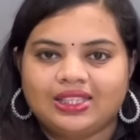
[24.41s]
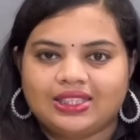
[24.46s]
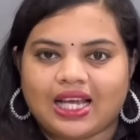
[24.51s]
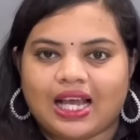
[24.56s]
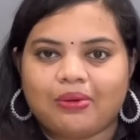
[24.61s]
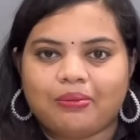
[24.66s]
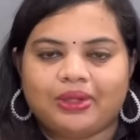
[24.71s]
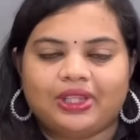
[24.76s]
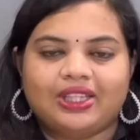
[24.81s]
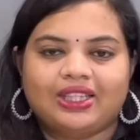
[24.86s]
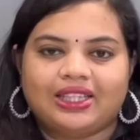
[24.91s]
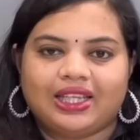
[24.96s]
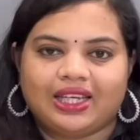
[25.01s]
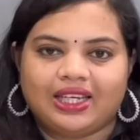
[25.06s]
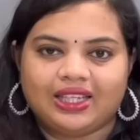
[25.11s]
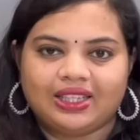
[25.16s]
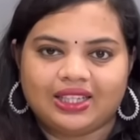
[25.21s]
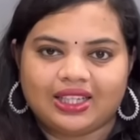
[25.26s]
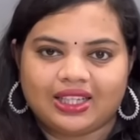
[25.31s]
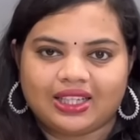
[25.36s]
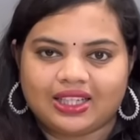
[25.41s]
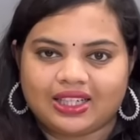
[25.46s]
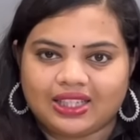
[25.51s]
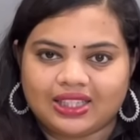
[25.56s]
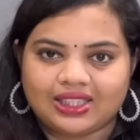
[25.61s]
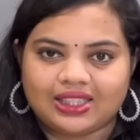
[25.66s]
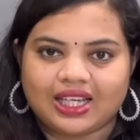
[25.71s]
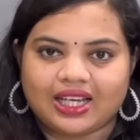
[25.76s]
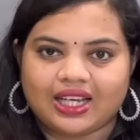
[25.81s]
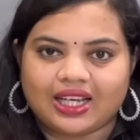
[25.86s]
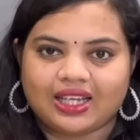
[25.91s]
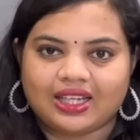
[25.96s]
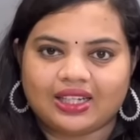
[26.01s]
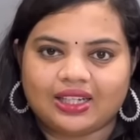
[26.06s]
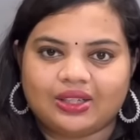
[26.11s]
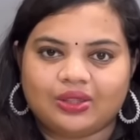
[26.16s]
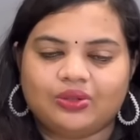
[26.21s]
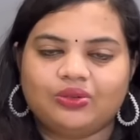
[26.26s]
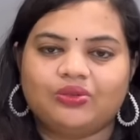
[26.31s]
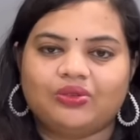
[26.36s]
చాలామందికి తెలియదు కదా రీస్టాక్
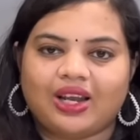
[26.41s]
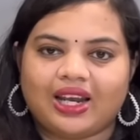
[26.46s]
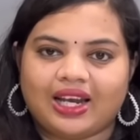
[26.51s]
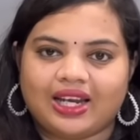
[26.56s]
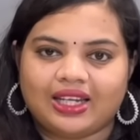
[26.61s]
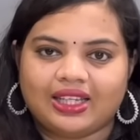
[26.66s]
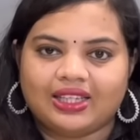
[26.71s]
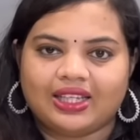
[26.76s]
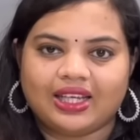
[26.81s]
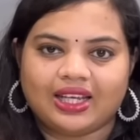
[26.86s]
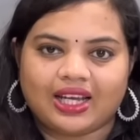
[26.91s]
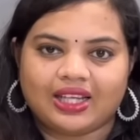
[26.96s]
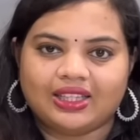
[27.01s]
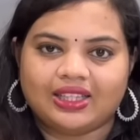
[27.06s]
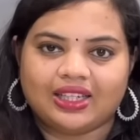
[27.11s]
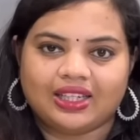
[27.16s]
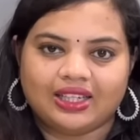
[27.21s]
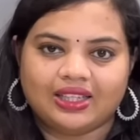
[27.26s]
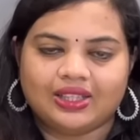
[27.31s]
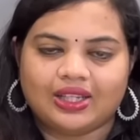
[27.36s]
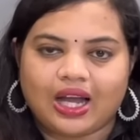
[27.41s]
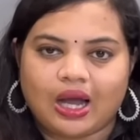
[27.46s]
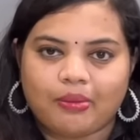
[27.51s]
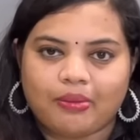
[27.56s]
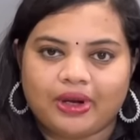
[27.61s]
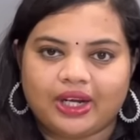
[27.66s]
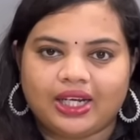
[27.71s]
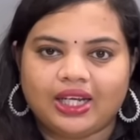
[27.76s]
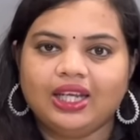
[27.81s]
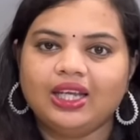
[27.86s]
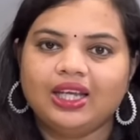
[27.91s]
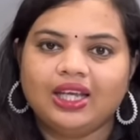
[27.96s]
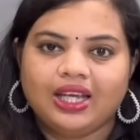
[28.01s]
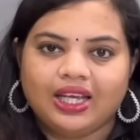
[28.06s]
అయినట్టు వాళ్ళు అడిగితే కానీ తెలియదు కాబట్టి